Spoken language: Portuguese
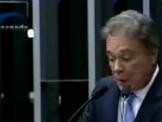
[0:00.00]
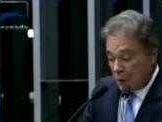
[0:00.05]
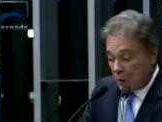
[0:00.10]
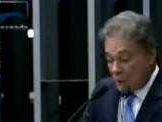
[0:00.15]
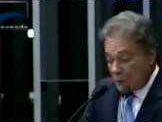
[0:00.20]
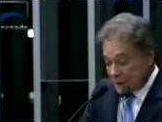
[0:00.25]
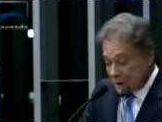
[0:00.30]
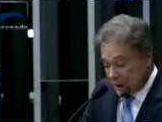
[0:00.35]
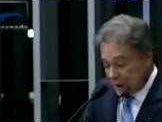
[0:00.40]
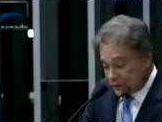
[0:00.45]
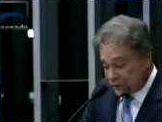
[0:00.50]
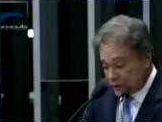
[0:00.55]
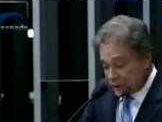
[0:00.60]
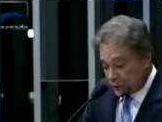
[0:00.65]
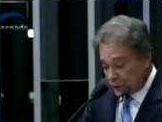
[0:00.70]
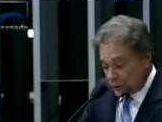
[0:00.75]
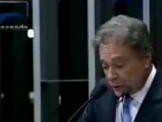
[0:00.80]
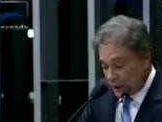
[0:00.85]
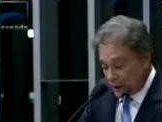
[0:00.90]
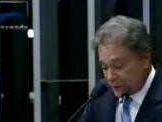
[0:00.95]
O mandato de
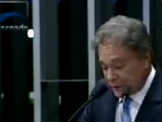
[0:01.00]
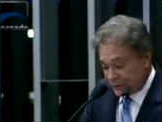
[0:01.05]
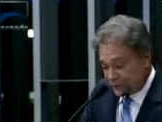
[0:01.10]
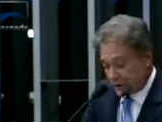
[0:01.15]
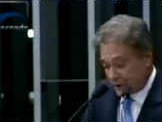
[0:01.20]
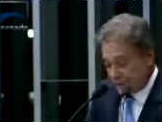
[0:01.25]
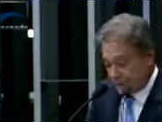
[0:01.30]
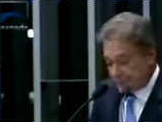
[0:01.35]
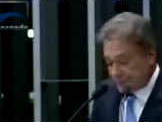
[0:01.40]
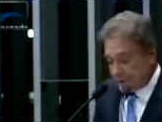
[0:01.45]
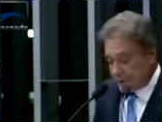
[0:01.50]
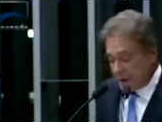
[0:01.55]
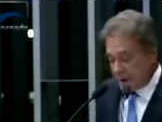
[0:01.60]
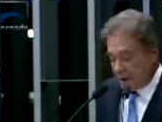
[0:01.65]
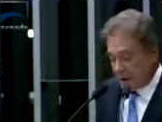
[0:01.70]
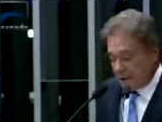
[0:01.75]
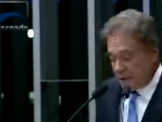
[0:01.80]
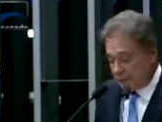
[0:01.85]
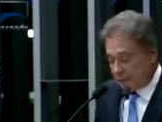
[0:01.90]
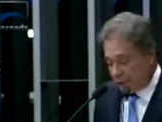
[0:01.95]
segurança
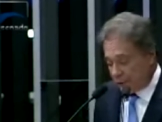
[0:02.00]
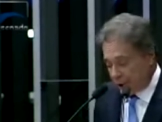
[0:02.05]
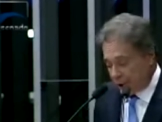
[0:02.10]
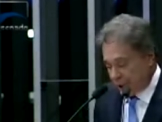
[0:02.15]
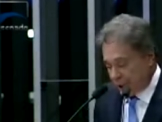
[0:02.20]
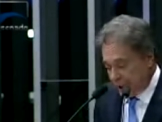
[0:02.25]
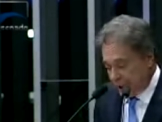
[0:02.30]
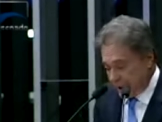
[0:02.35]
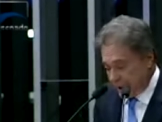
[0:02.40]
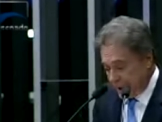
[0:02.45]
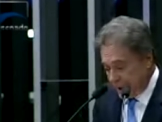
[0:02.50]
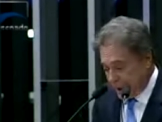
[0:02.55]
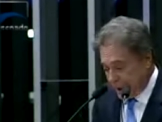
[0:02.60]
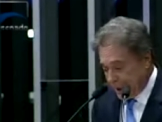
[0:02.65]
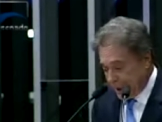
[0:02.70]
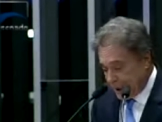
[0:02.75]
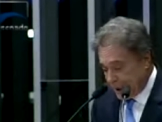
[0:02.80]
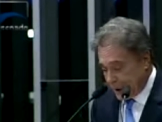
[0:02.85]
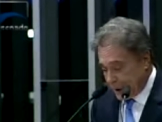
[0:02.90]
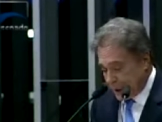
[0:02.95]

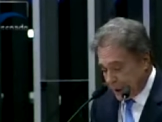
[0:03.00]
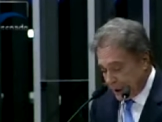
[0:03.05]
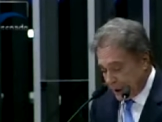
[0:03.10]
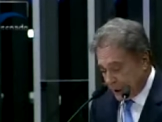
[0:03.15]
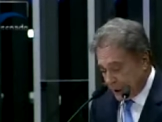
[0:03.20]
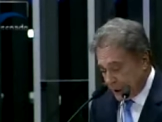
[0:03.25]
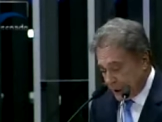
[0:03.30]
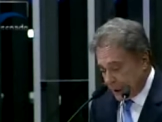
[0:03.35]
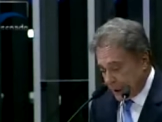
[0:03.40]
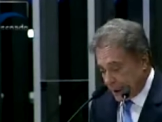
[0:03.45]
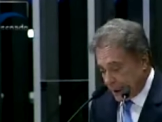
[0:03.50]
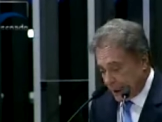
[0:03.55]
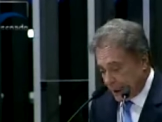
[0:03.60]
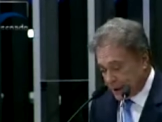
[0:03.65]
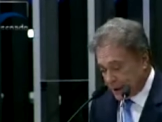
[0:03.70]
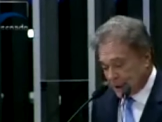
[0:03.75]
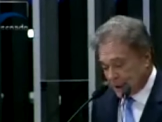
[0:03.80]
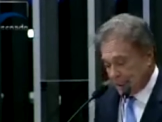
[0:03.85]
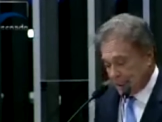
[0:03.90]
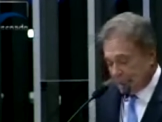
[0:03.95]
foi
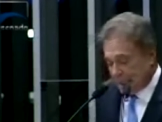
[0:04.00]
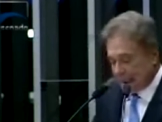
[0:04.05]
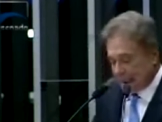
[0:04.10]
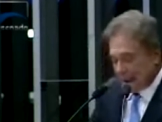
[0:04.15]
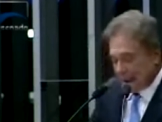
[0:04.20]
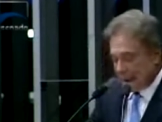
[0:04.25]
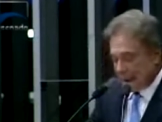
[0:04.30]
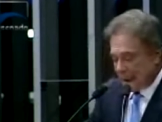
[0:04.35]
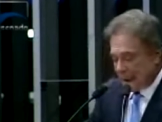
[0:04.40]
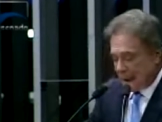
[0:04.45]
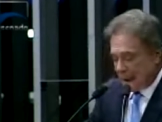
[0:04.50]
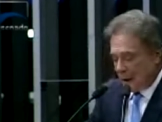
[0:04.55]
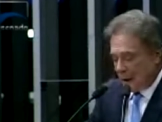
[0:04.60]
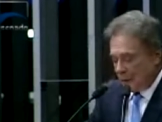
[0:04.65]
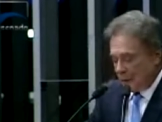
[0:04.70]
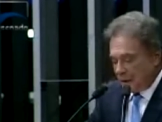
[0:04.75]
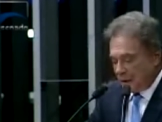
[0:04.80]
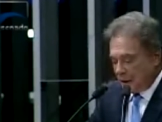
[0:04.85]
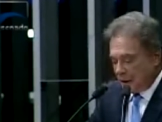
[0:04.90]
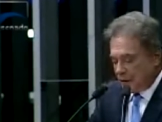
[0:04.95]
entregue
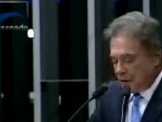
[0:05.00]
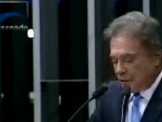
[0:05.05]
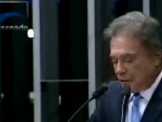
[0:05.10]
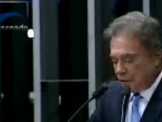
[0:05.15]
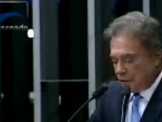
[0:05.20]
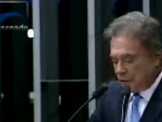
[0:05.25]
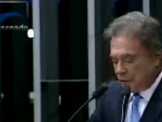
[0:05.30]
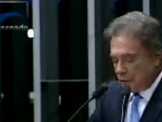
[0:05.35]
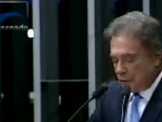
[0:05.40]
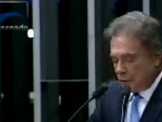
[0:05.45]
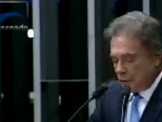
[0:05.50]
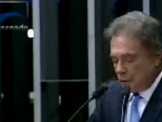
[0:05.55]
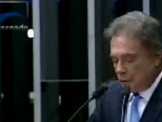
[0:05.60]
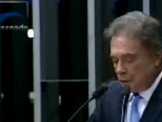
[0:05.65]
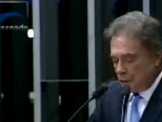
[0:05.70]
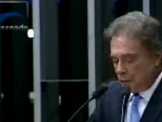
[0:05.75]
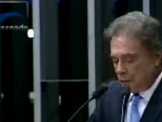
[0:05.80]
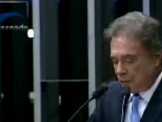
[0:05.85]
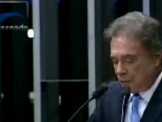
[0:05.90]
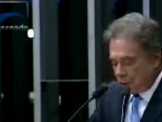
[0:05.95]
ao
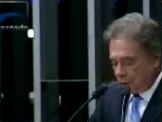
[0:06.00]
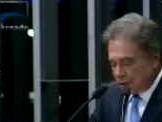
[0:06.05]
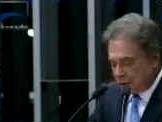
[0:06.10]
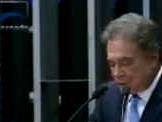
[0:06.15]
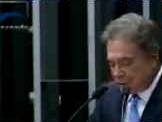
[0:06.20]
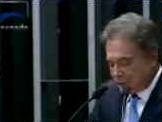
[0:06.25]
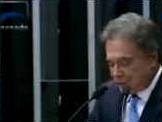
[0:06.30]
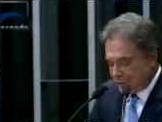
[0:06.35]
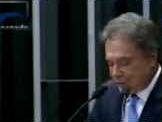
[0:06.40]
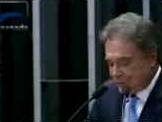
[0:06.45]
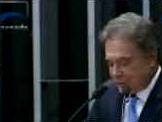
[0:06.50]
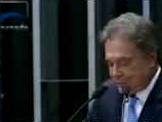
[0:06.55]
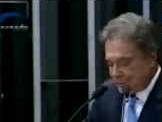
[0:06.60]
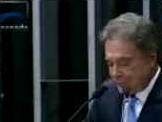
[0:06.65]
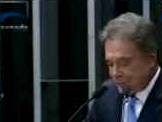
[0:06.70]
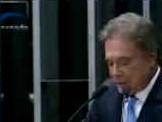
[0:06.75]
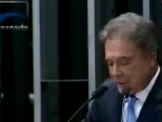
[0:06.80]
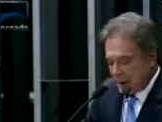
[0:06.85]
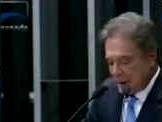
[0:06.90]
ministro Fux,